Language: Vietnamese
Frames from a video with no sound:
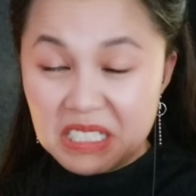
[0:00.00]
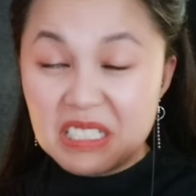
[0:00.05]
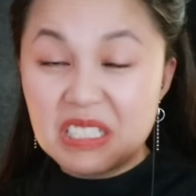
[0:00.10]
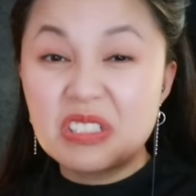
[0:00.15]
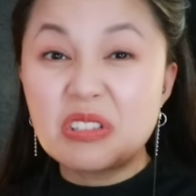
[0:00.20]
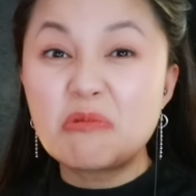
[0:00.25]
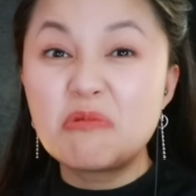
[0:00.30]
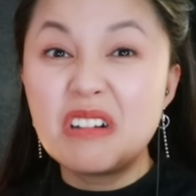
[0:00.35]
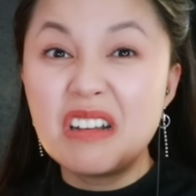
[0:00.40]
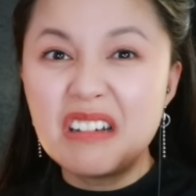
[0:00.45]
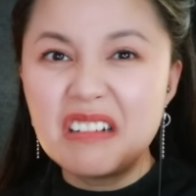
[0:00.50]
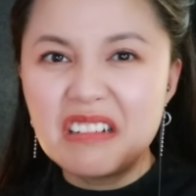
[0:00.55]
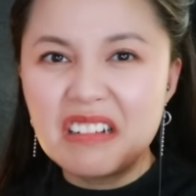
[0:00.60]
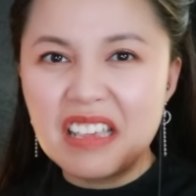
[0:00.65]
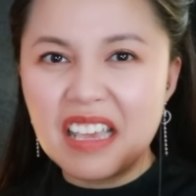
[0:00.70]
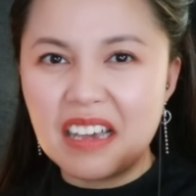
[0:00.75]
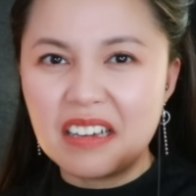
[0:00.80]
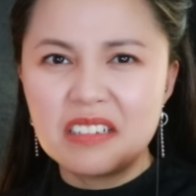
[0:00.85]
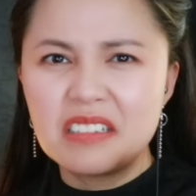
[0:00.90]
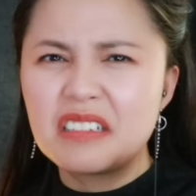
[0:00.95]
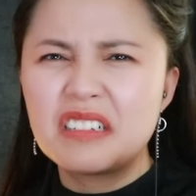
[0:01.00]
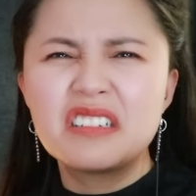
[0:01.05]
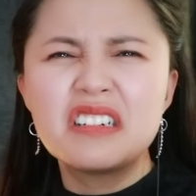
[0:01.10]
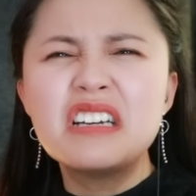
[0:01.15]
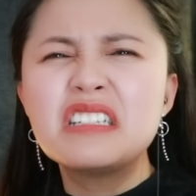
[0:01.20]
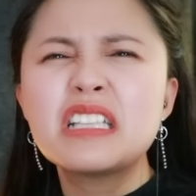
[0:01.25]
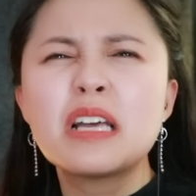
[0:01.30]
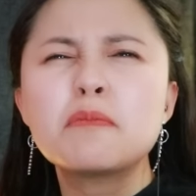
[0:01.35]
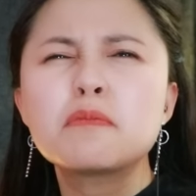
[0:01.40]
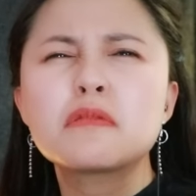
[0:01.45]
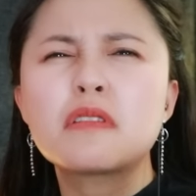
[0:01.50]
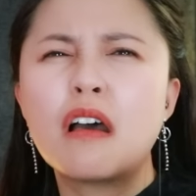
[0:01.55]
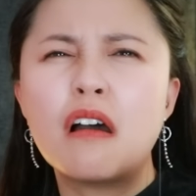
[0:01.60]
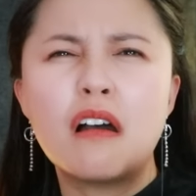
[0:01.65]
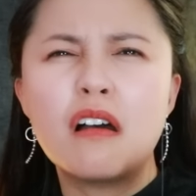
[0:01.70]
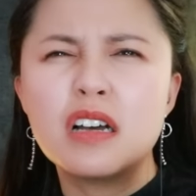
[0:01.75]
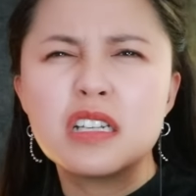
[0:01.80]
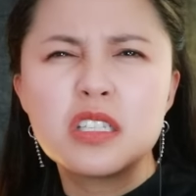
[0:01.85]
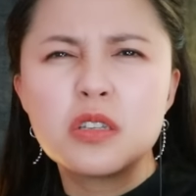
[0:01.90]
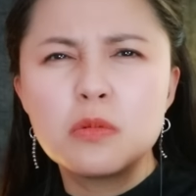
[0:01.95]
sau lưng nha cứ đứng thấp
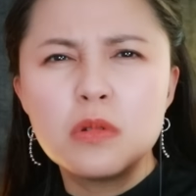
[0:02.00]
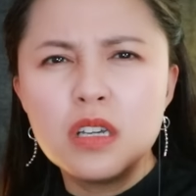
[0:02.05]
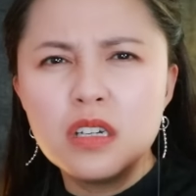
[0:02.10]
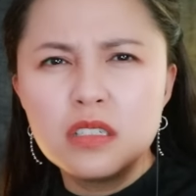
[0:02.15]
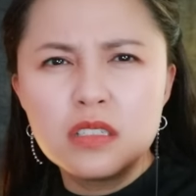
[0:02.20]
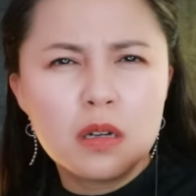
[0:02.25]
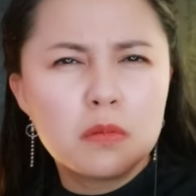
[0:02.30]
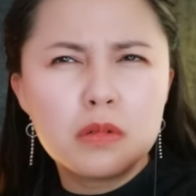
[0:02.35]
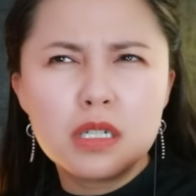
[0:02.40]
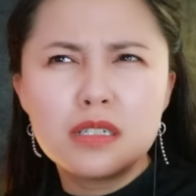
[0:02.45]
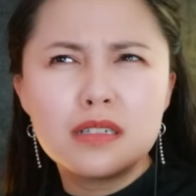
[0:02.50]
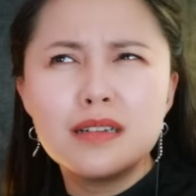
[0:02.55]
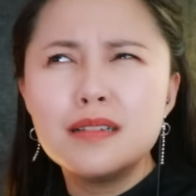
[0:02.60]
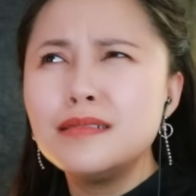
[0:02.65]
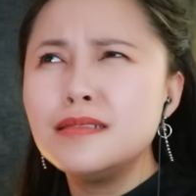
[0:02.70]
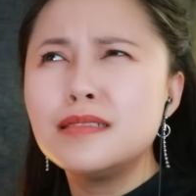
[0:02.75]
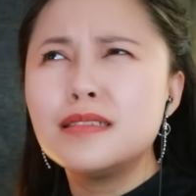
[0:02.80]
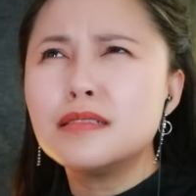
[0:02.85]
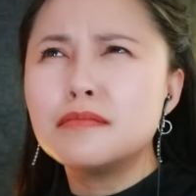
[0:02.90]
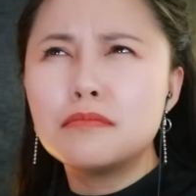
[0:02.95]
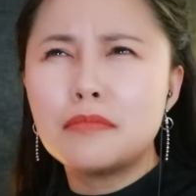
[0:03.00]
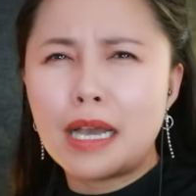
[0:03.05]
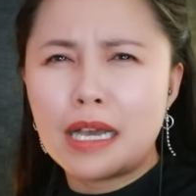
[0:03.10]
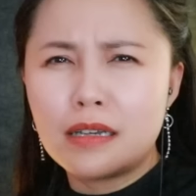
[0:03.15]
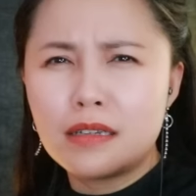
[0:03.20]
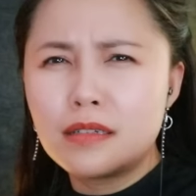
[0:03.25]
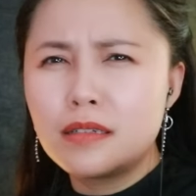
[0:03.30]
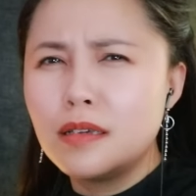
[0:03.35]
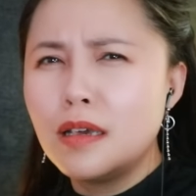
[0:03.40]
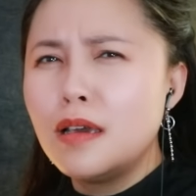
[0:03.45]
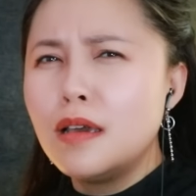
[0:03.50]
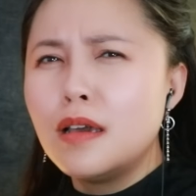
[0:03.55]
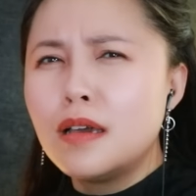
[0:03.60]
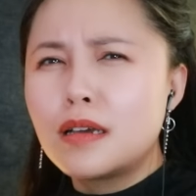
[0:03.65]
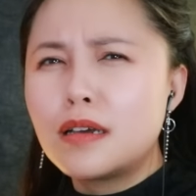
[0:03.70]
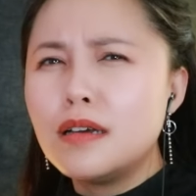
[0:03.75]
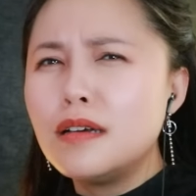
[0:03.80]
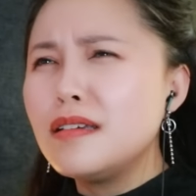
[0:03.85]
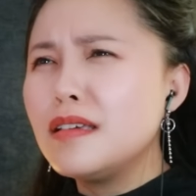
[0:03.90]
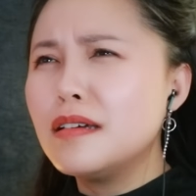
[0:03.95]
thọ sau lưng không có đứng trước mặt
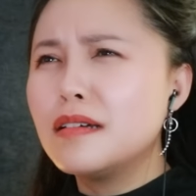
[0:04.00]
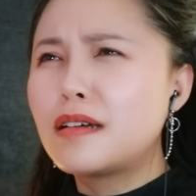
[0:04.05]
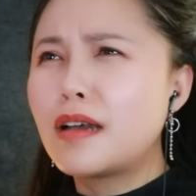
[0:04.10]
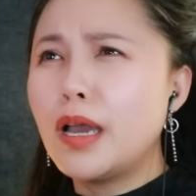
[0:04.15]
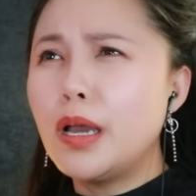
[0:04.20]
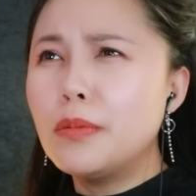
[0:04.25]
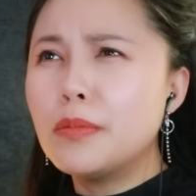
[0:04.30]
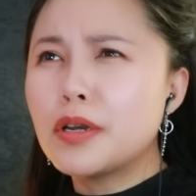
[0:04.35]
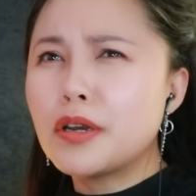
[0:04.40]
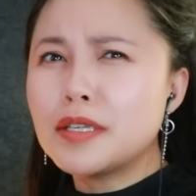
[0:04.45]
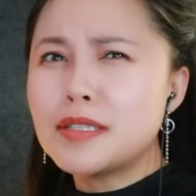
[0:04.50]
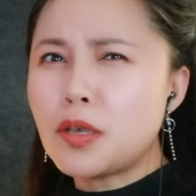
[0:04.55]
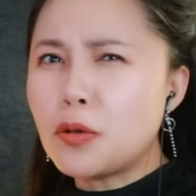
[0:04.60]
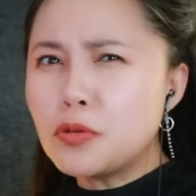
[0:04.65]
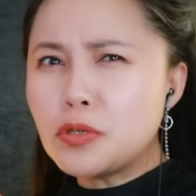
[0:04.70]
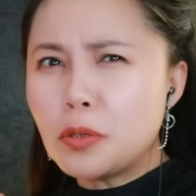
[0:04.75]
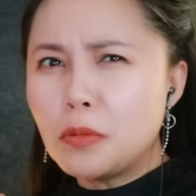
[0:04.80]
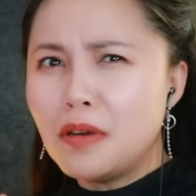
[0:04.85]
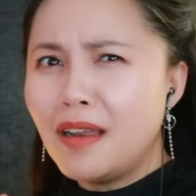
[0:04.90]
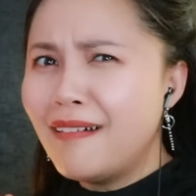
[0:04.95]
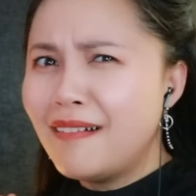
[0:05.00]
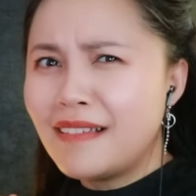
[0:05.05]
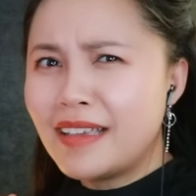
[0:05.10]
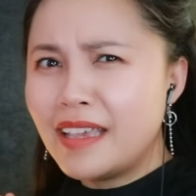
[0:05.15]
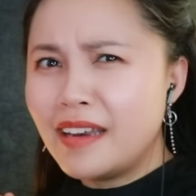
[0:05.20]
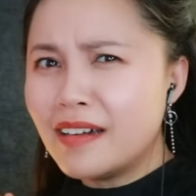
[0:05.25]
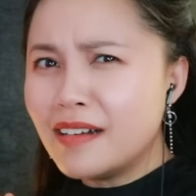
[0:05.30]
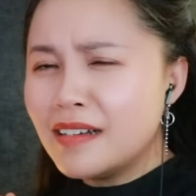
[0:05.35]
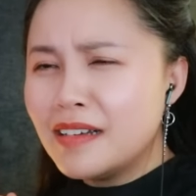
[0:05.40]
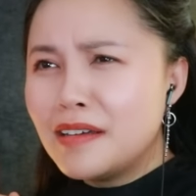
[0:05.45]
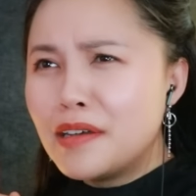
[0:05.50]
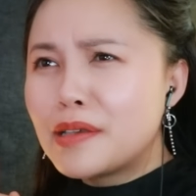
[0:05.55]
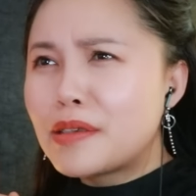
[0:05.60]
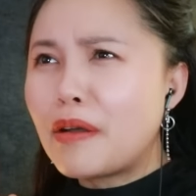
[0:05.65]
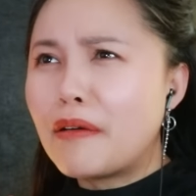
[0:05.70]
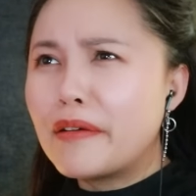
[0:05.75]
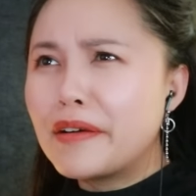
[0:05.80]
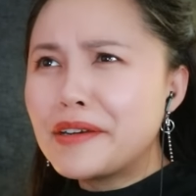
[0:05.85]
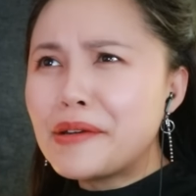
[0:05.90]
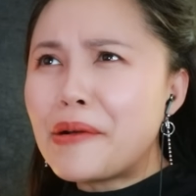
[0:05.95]
cứ như kiểu mà nó xấu sau lưng vậy đó
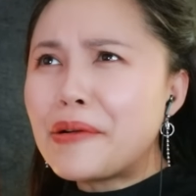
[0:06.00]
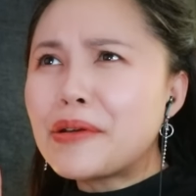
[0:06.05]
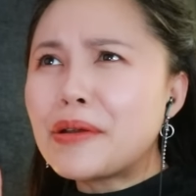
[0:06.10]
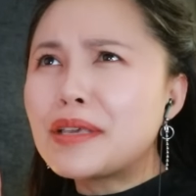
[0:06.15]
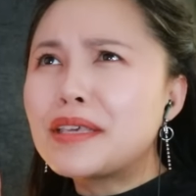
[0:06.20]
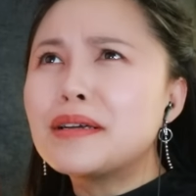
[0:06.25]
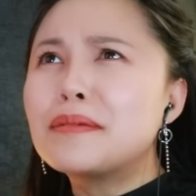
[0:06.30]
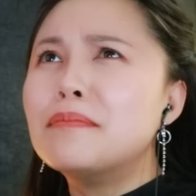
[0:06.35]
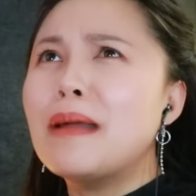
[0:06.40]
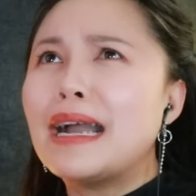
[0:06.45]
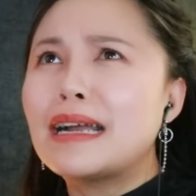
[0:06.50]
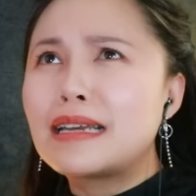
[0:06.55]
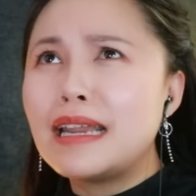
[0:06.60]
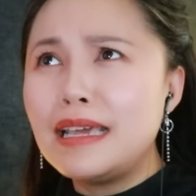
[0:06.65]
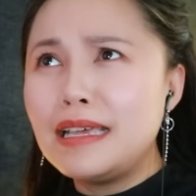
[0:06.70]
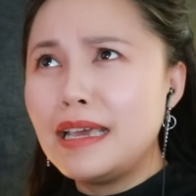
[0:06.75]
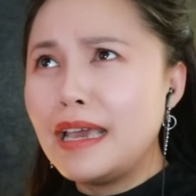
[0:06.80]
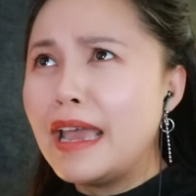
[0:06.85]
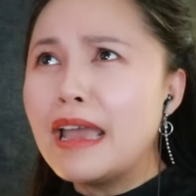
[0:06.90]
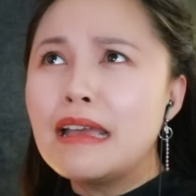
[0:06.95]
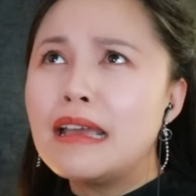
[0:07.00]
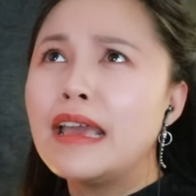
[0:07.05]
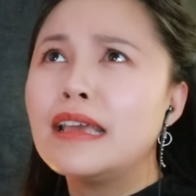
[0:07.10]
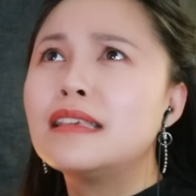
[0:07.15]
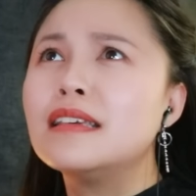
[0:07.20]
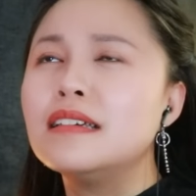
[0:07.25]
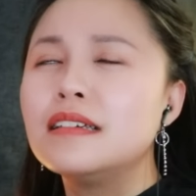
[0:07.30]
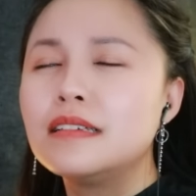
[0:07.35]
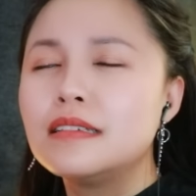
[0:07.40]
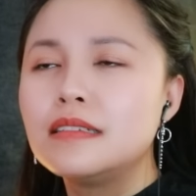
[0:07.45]
trời ơi nói nói trước mặt đi hiện hiện